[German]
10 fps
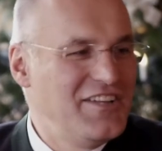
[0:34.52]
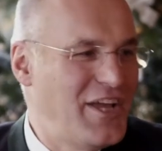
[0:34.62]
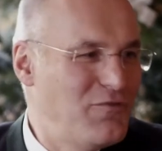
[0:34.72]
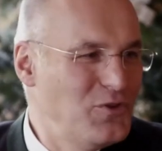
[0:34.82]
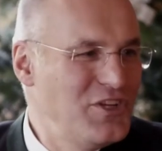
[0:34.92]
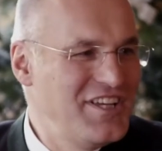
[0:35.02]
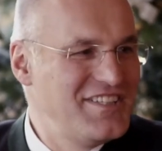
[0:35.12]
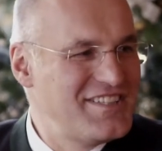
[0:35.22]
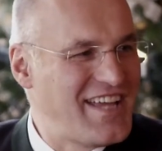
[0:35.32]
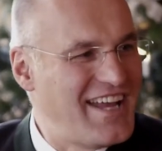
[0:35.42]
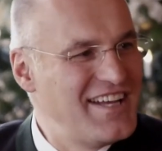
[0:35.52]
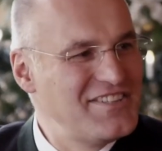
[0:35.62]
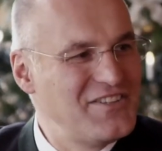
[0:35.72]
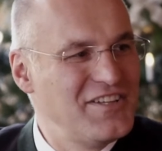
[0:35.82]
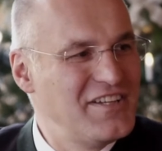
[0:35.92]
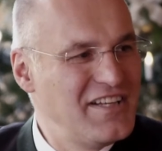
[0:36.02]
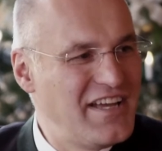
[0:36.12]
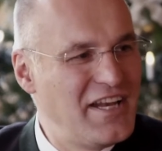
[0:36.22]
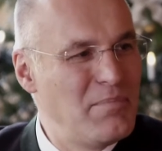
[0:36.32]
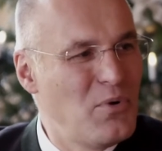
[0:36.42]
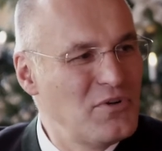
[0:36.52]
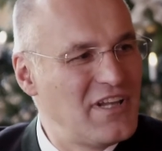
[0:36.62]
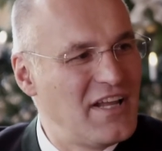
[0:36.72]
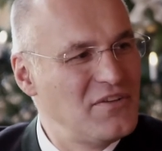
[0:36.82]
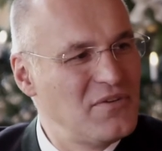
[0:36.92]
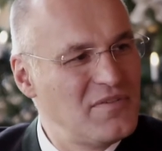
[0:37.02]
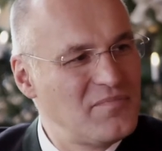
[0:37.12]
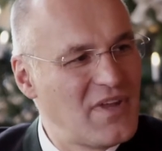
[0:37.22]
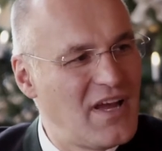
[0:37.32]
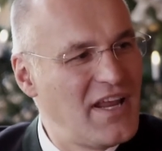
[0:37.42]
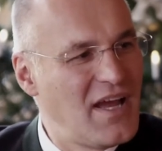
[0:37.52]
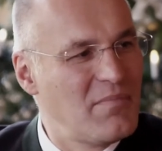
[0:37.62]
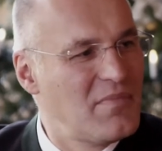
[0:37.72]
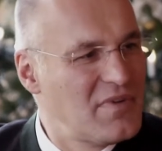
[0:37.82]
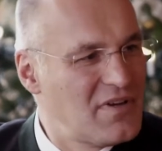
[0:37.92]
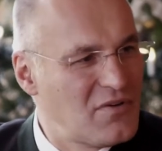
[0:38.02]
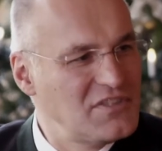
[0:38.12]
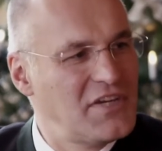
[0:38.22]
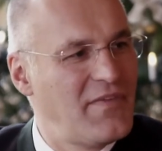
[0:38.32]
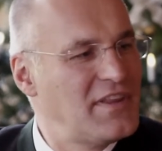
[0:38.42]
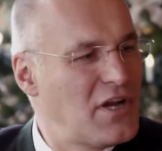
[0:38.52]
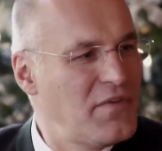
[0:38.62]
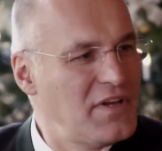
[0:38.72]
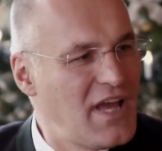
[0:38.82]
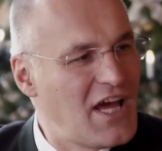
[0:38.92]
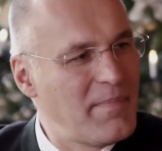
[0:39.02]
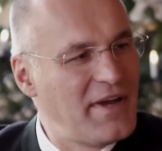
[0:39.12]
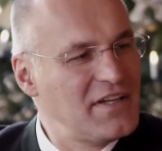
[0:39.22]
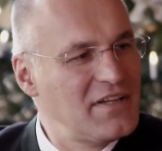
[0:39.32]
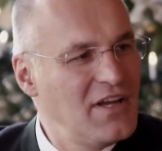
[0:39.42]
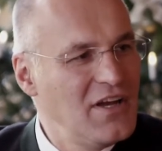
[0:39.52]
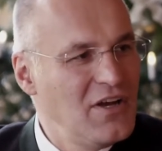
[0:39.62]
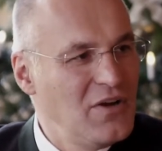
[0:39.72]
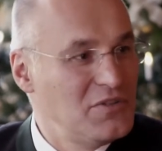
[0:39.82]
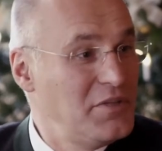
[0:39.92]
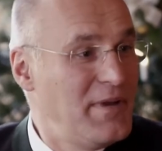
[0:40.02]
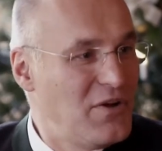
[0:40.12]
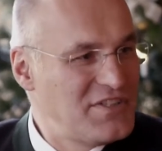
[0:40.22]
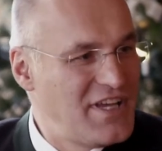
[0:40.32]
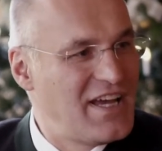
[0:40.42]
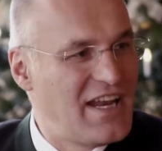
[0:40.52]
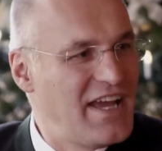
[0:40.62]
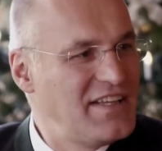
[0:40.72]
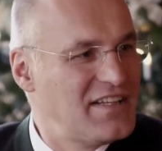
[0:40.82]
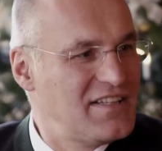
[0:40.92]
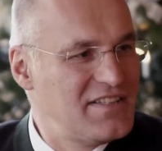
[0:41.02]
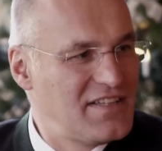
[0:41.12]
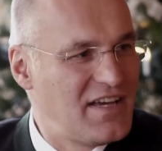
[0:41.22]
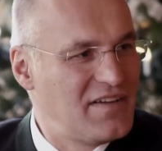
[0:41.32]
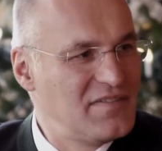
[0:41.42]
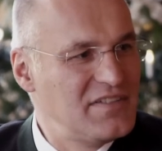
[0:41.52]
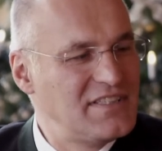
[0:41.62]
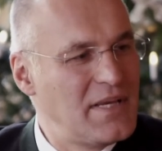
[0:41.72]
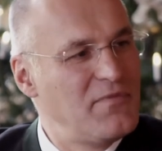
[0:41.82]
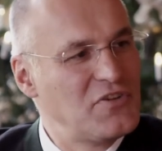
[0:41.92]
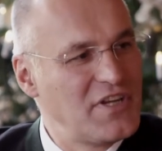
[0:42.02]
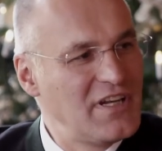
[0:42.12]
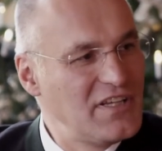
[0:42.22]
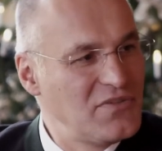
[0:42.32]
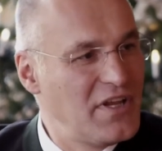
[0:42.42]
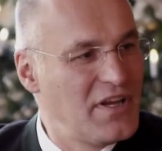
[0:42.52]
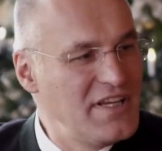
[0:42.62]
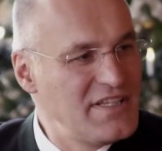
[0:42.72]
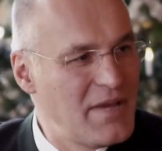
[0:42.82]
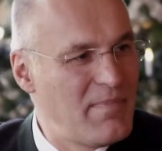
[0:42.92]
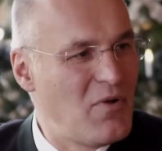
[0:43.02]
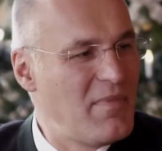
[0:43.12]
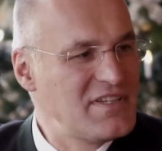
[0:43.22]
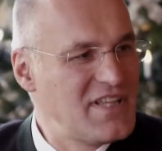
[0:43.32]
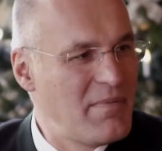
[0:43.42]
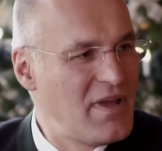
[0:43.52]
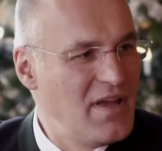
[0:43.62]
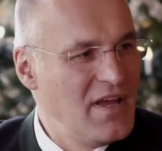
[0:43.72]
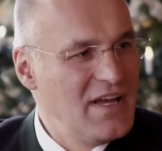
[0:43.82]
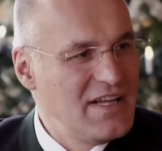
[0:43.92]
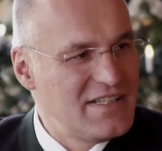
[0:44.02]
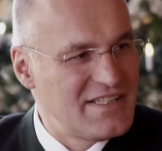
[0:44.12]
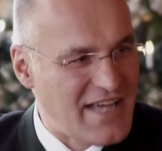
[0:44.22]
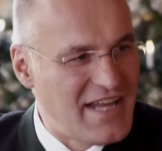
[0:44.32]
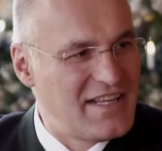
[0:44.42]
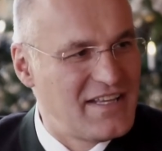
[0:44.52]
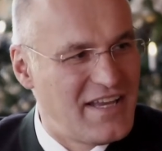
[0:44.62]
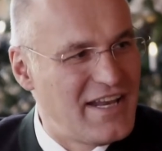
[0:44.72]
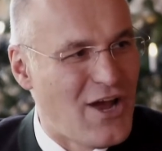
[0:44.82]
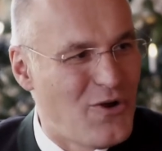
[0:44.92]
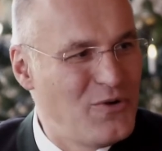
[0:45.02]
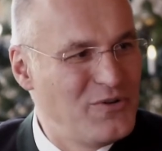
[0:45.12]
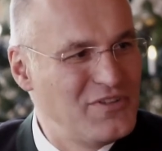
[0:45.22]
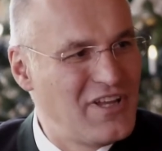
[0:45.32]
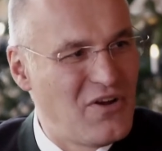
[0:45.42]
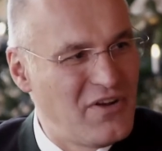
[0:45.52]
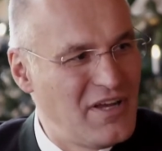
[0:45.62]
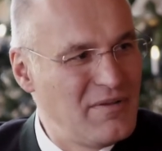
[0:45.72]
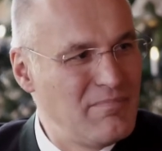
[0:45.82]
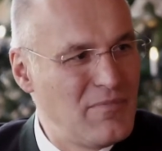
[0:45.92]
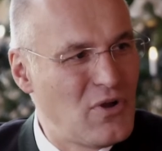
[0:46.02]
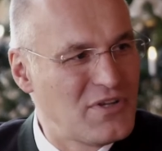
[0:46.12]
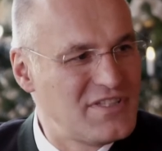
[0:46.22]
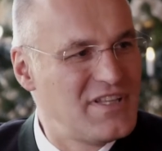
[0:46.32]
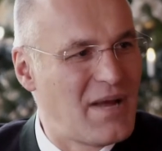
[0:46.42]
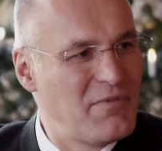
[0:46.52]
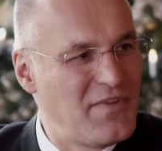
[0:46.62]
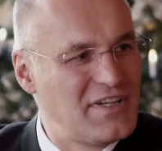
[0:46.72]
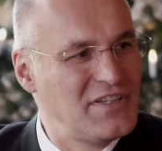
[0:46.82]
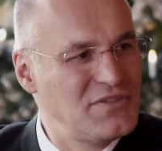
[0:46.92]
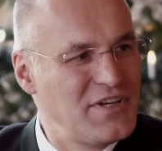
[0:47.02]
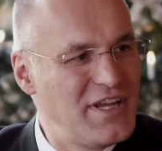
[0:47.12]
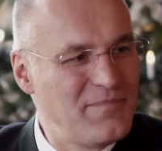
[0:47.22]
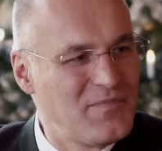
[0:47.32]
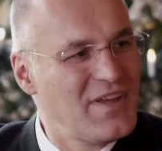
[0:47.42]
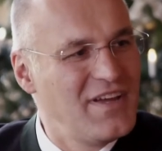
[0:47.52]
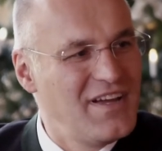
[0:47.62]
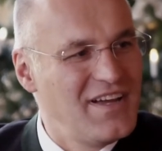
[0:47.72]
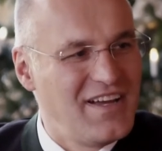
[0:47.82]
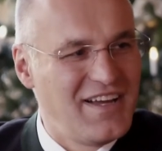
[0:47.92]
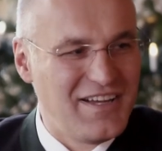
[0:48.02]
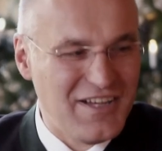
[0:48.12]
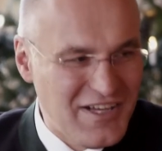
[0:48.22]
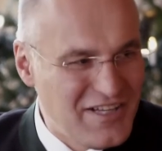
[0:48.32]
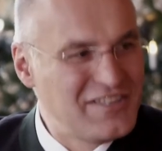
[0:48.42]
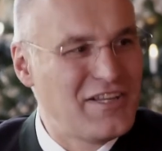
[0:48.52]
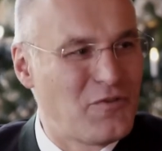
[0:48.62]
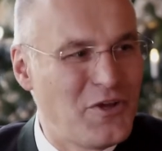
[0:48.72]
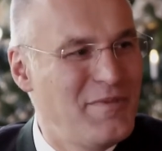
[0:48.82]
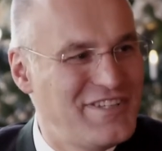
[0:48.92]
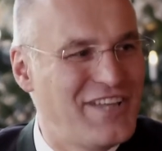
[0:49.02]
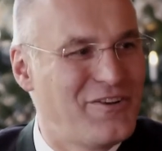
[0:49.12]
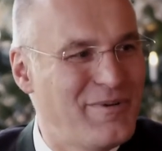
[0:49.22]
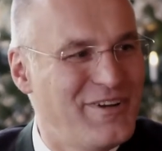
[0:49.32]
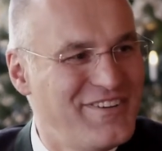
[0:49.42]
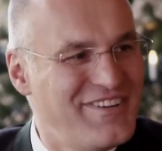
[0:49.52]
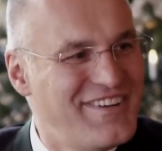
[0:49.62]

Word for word: Nein, Wunder ist es keines, sondern eine Punktlandung. Alle haben konsequent darauf hingearbeitet und ich bin auch sehr erleichtert. Es ist ja nicht selbstverständlich, so eine riesige Baumaßnahme zeitgenau und auch im Kostenrahmen fertig zu kriegen. Äh, da freue ich mich sehr drüber.